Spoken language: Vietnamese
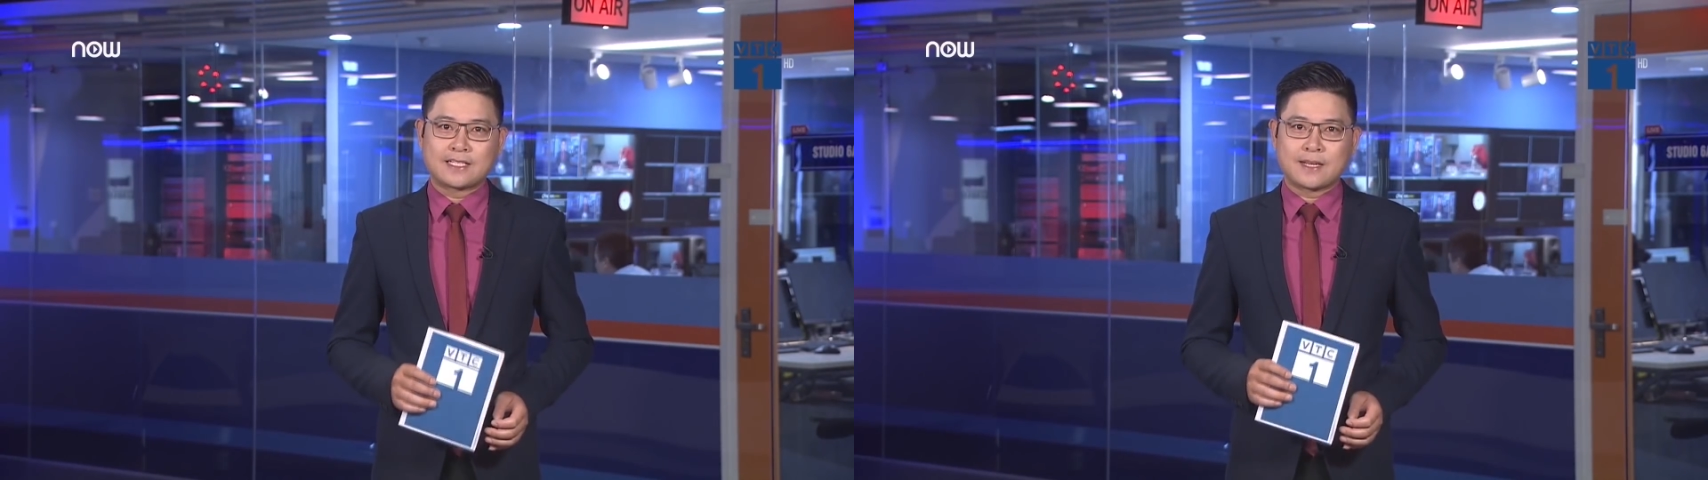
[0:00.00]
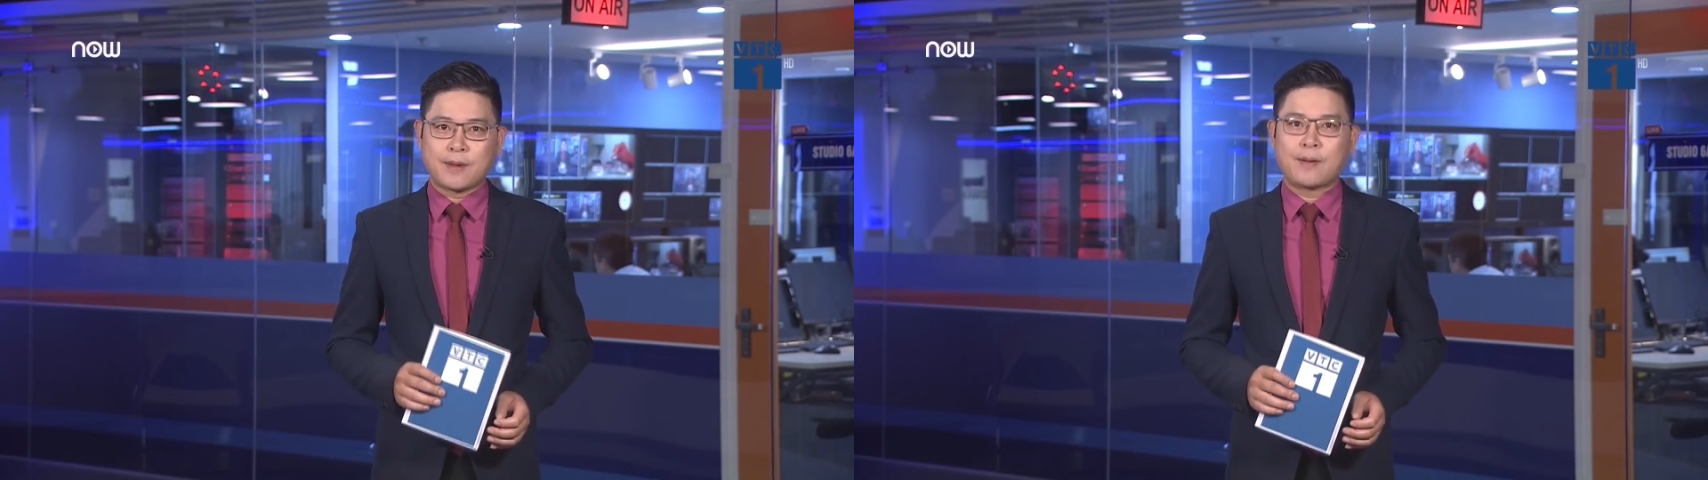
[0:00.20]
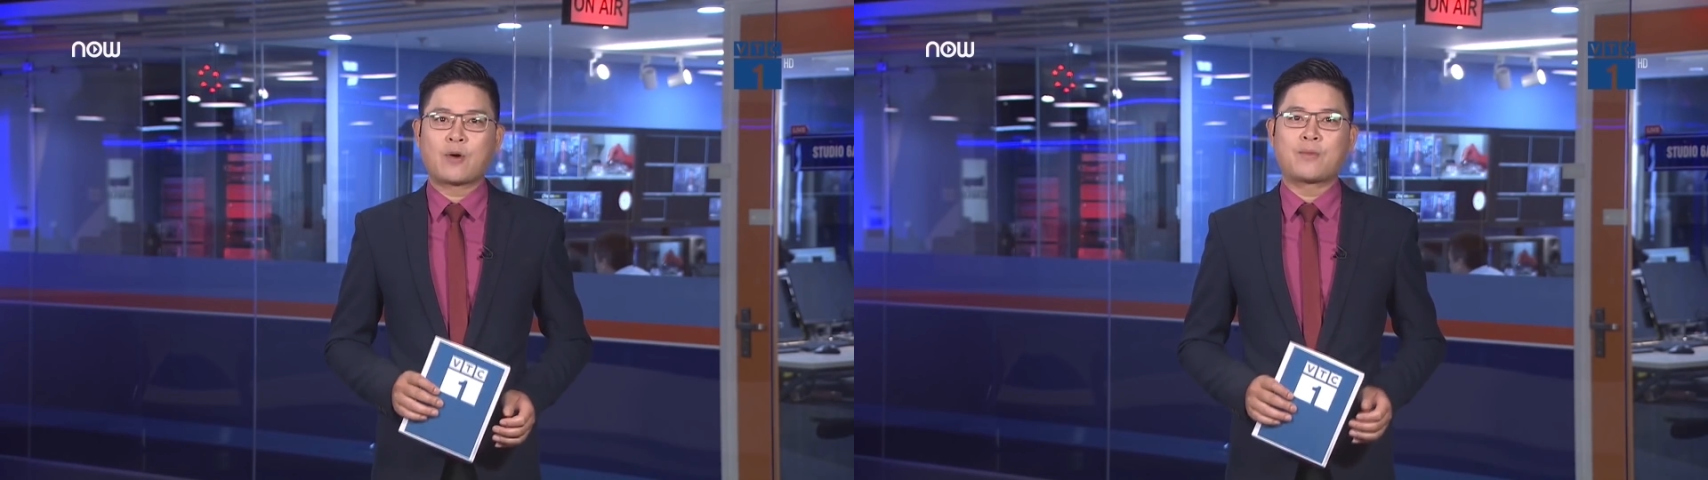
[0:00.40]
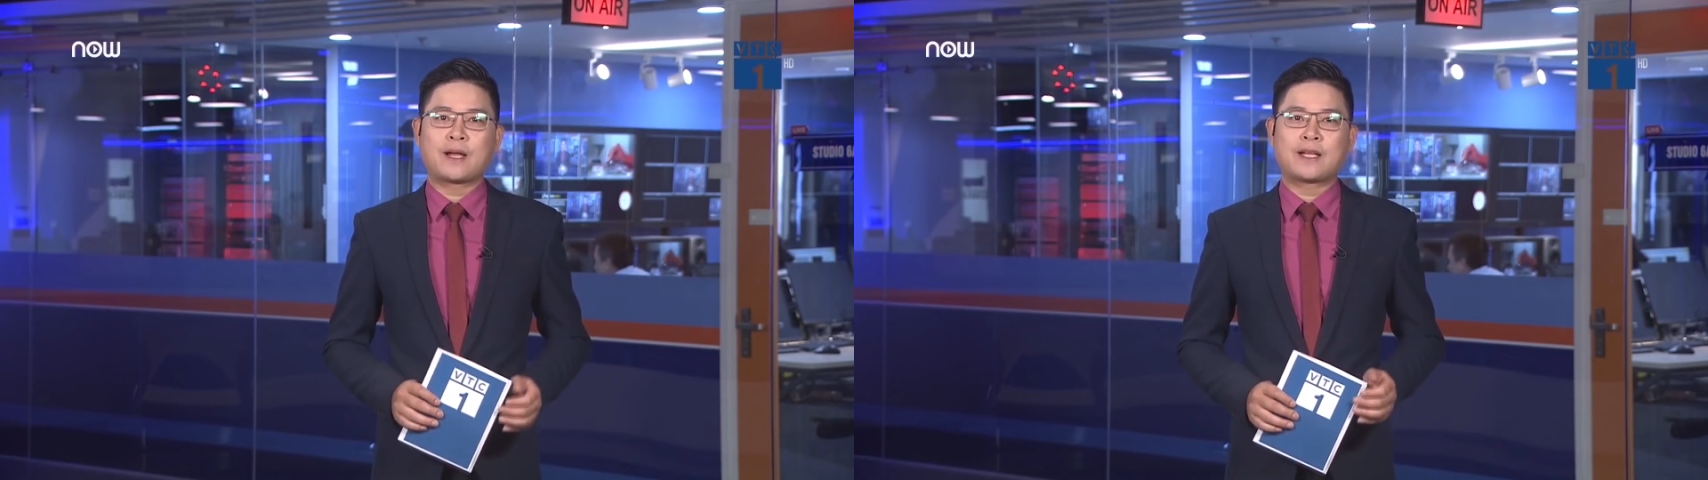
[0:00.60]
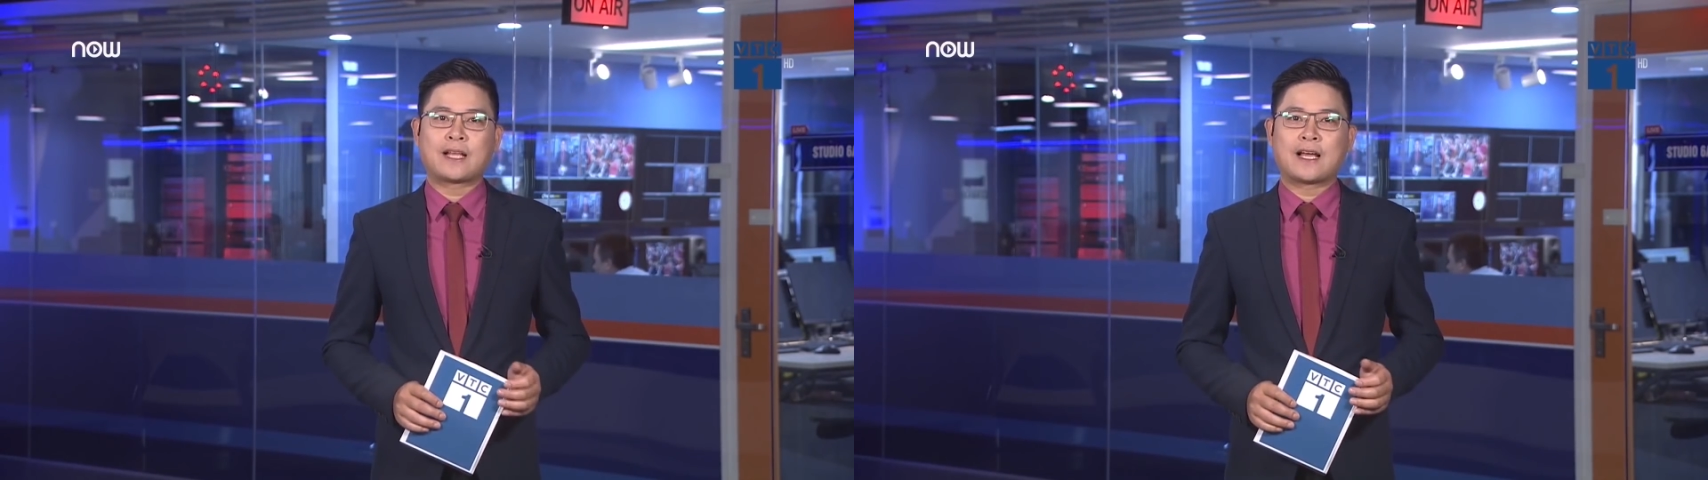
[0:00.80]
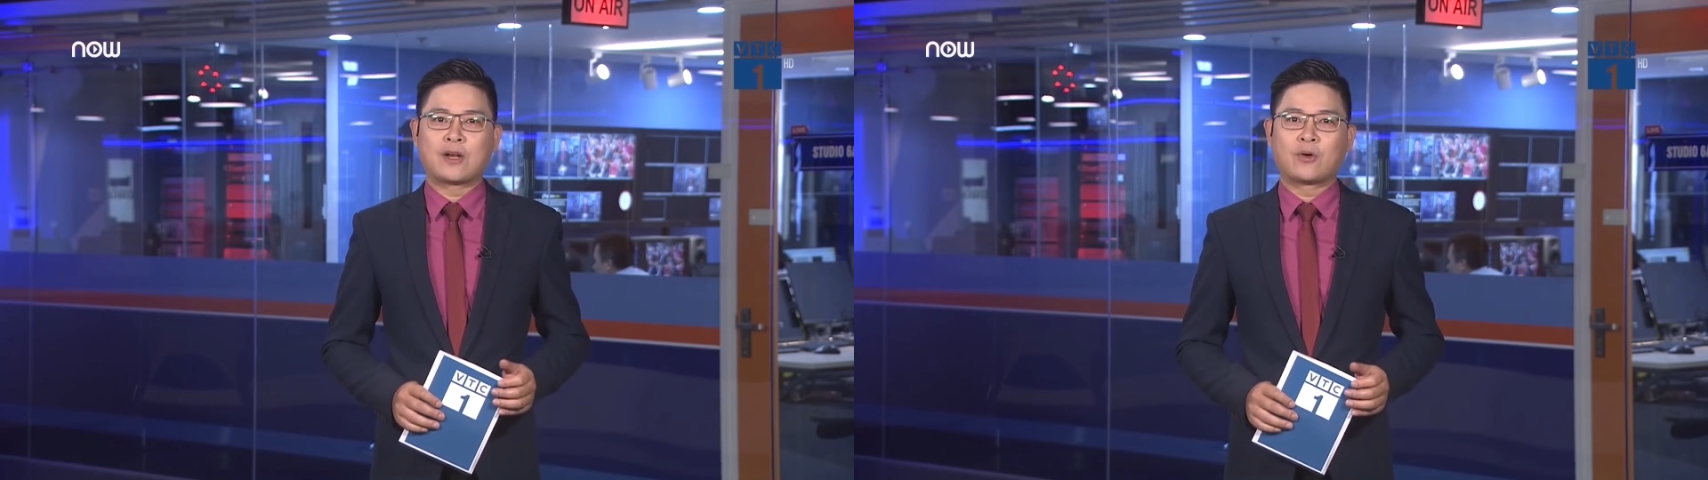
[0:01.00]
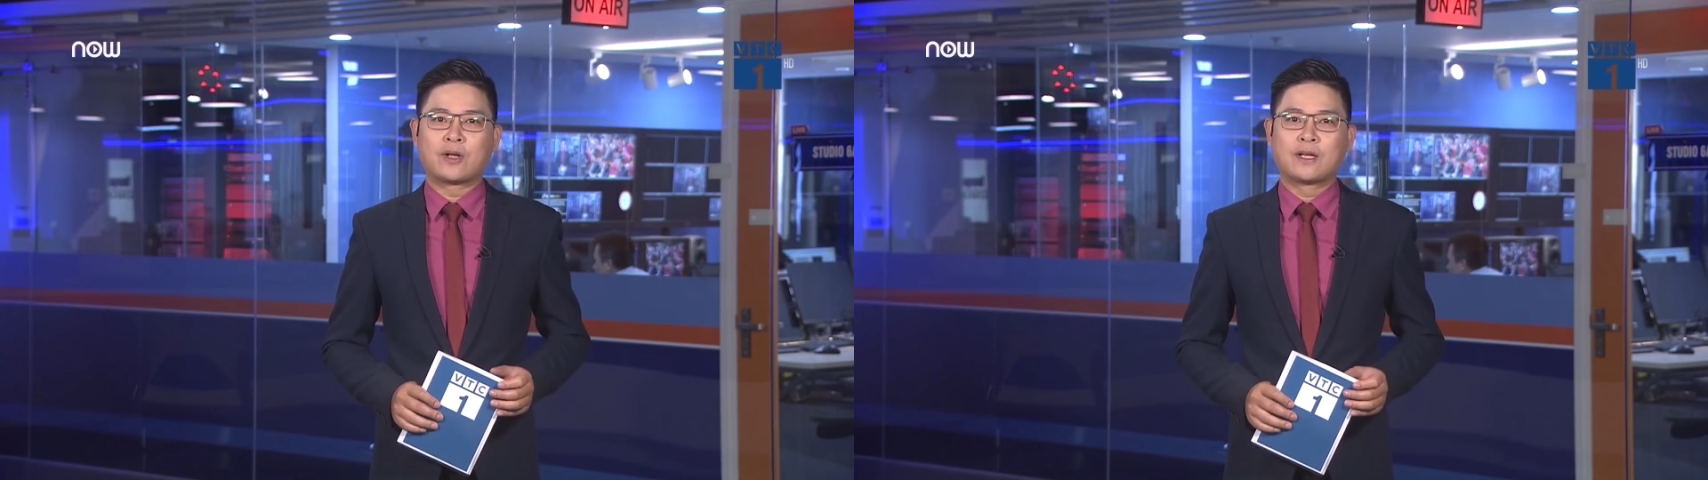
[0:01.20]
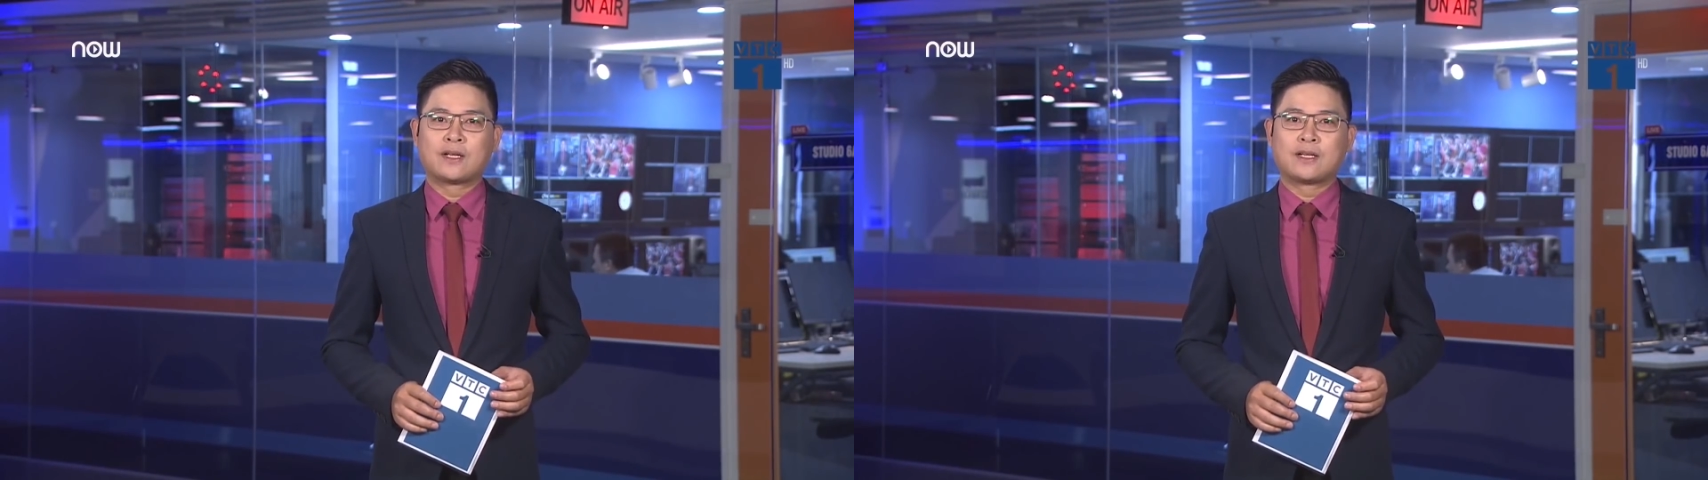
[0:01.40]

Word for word: kiến sẽ bế mạc hôm nay tại Hà Nội.